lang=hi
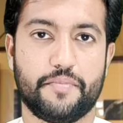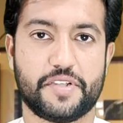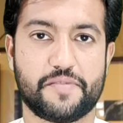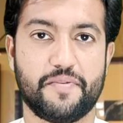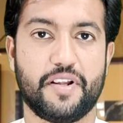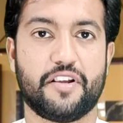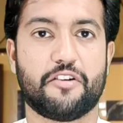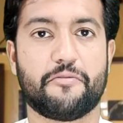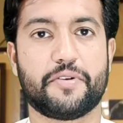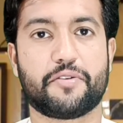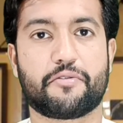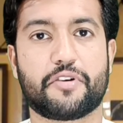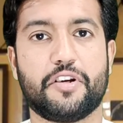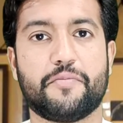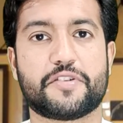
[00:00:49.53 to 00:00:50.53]

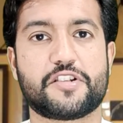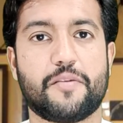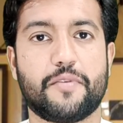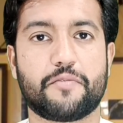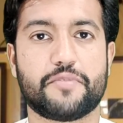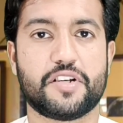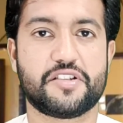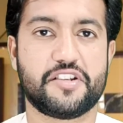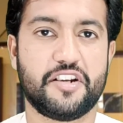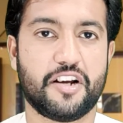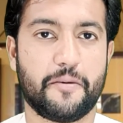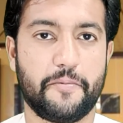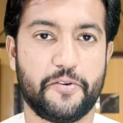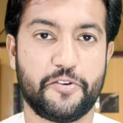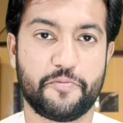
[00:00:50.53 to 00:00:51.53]
बिसमीम नाजरीन
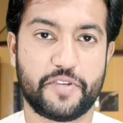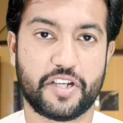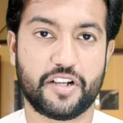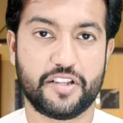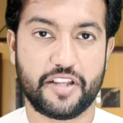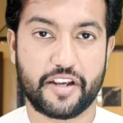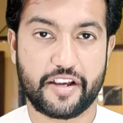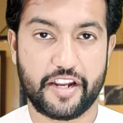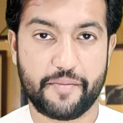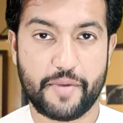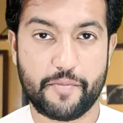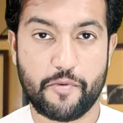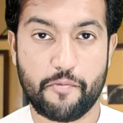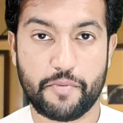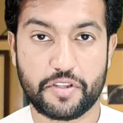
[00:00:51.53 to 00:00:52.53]
आप यूट्यूब चैनल देख रहे हैं
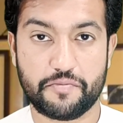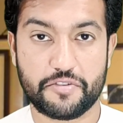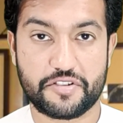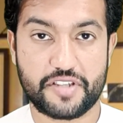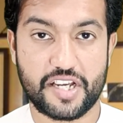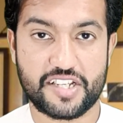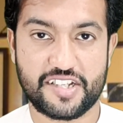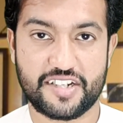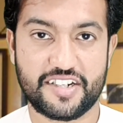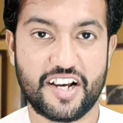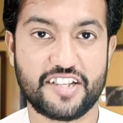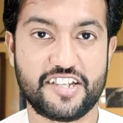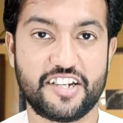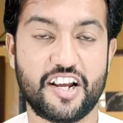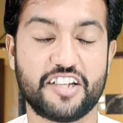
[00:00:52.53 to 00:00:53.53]
मैं मोहम्मद मुस्तैसर
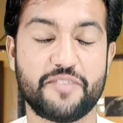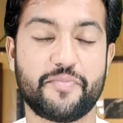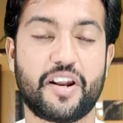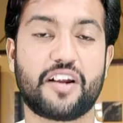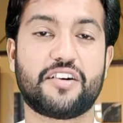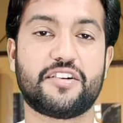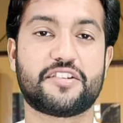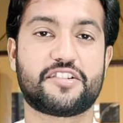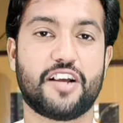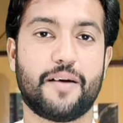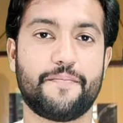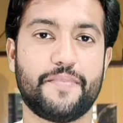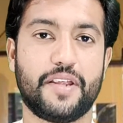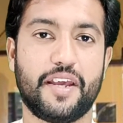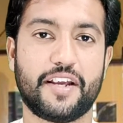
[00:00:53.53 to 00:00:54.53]
नाजरीन आज इमरान खान
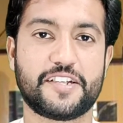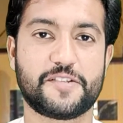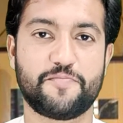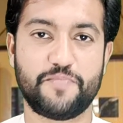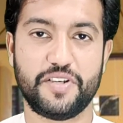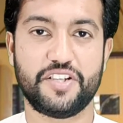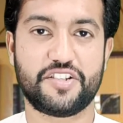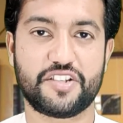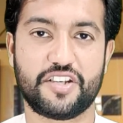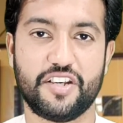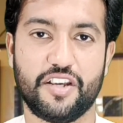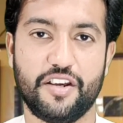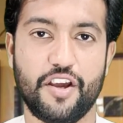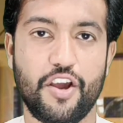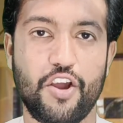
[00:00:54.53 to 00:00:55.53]
साहब ने एक स्पीच
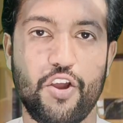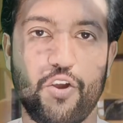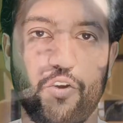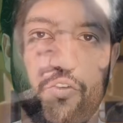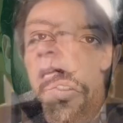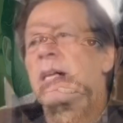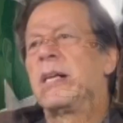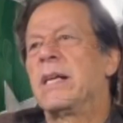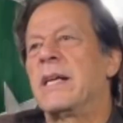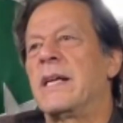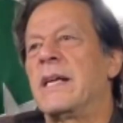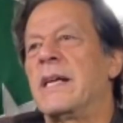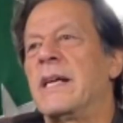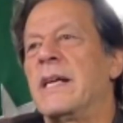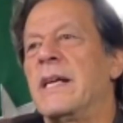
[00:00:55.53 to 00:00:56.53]
की और
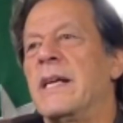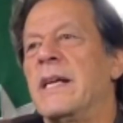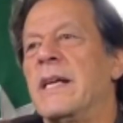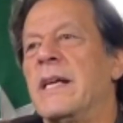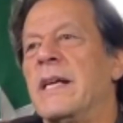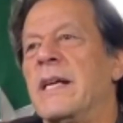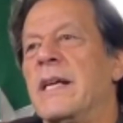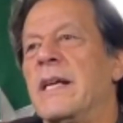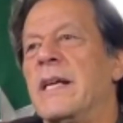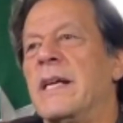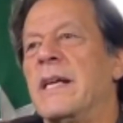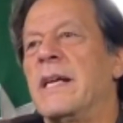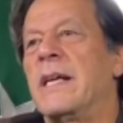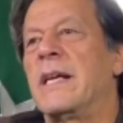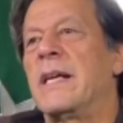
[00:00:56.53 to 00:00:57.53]
शहबाज हुकूमत के ऊपर
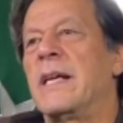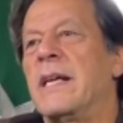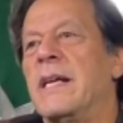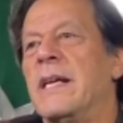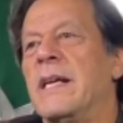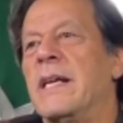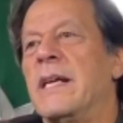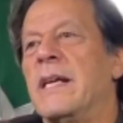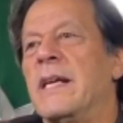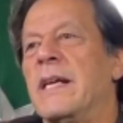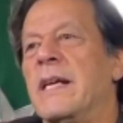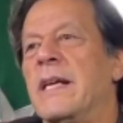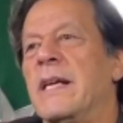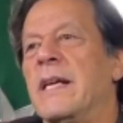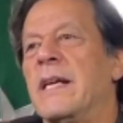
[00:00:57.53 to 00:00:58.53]
एक बहुत बड़ी वो कहते हैं
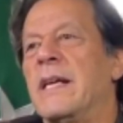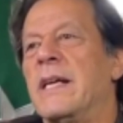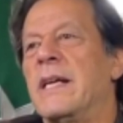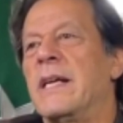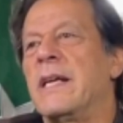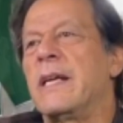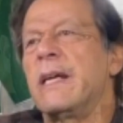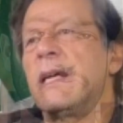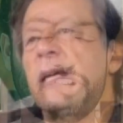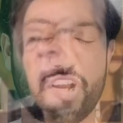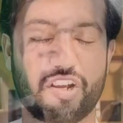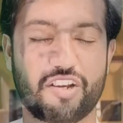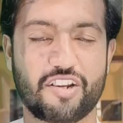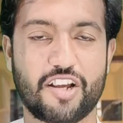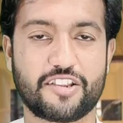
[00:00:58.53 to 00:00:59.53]
तनकीद की जो
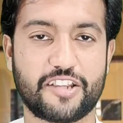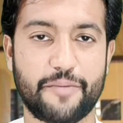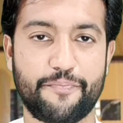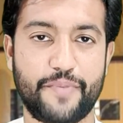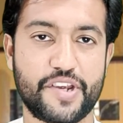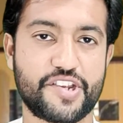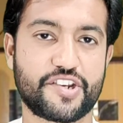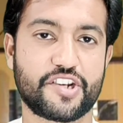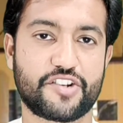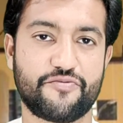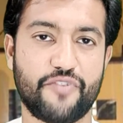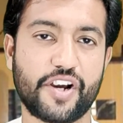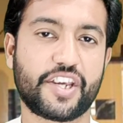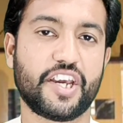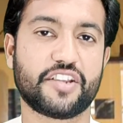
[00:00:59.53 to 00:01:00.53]
मुजात की
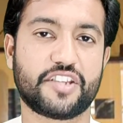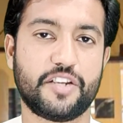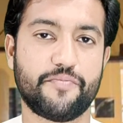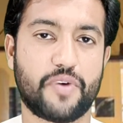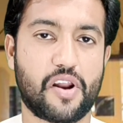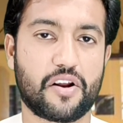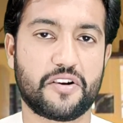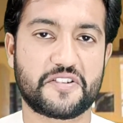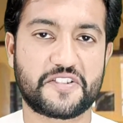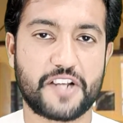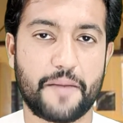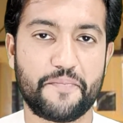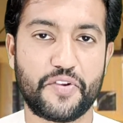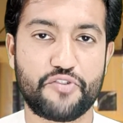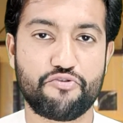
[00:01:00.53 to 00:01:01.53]
पेशकश वाक़ता इमरान खान
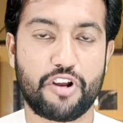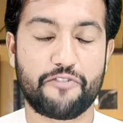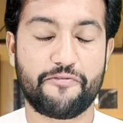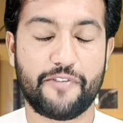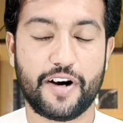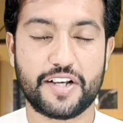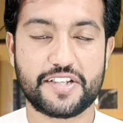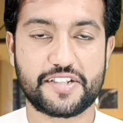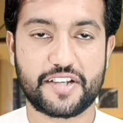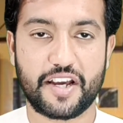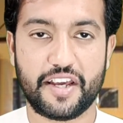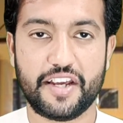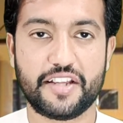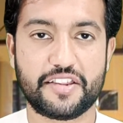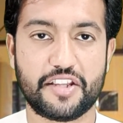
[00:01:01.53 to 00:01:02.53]
साहब ने जो अल्फाज
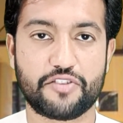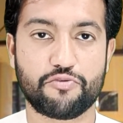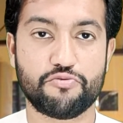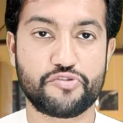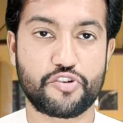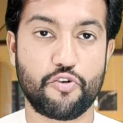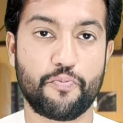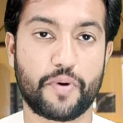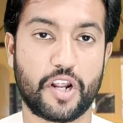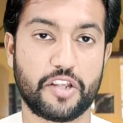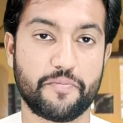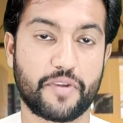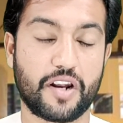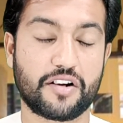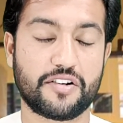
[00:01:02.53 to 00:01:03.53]
कहे थे तो उसके ऊपर
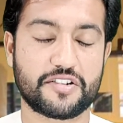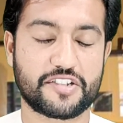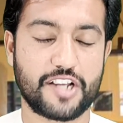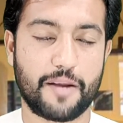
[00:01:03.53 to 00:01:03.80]
आज इमरान खान